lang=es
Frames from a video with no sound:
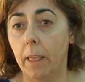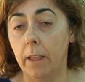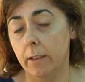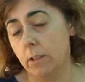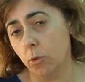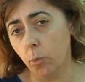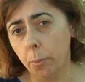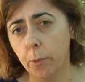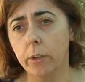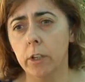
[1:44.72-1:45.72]
Es
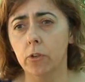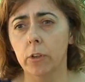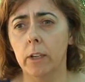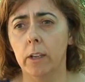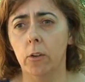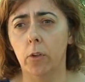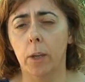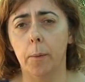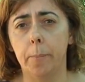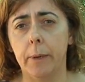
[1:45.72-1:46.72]
un proyecto que lo
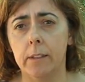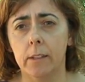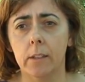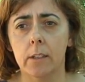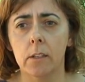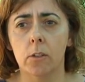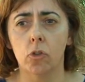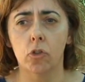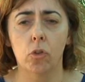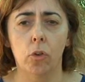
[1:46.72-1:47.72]
que pretende es
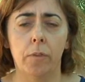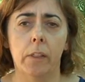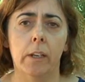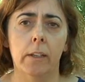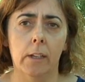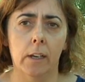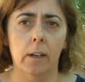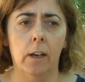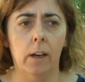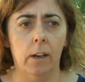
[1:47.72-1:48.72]
no solo facilitar
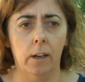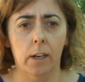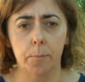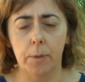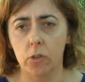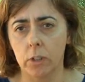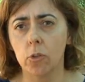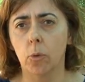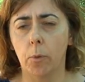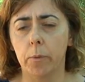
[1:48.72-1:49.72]
a las
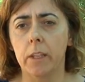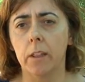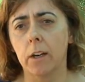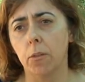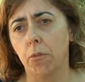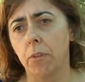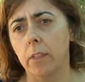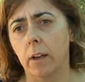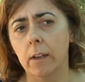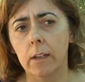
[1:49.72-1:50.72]
personas con movilidad
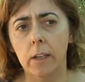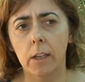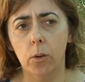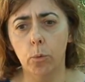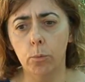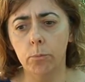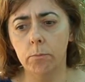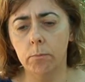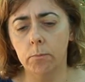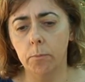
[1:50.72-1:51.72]
reducida
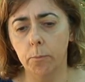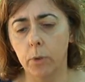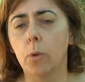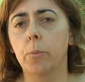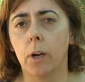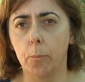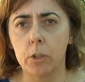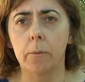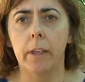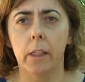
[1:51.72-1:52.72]
bueno, pues la
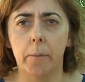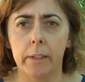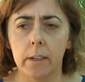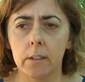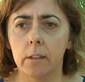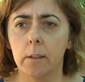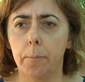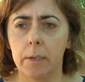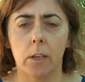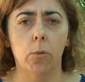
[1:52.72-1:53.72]
posibilidad de bañarse y de
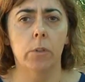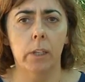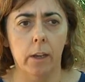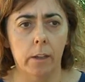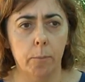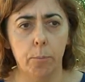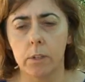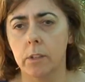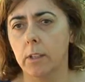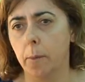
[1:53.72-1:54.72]
pasar un día
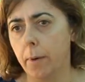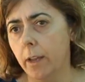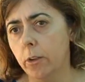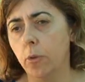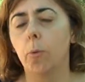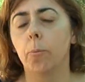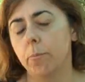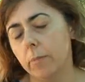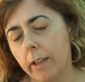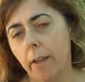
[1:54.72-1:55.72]
pues, de playa o
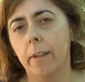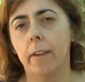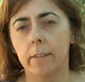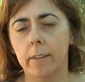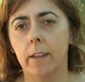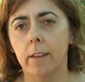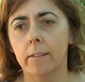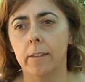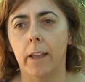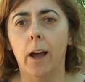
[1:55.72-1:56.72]
un día
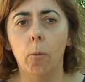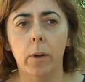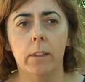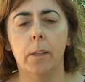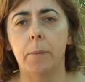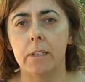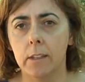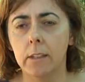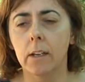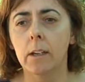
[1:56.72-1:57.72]
de agua y de
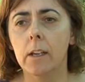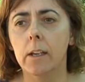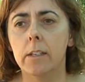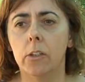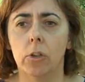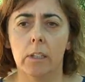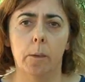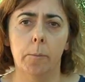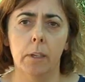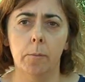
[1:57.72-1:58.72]
piscina, sino que
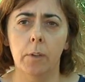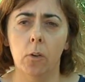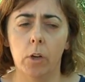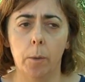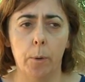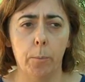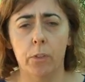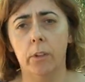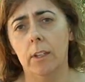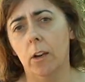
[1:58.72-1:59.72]
también lo que
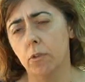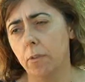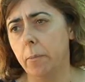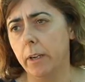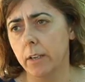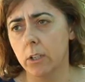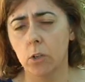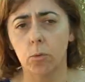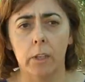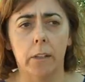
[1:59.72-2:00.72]
proporciona a los familiares
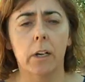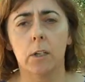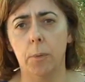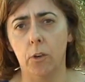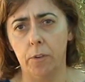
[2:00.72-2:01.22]
es un día de respiro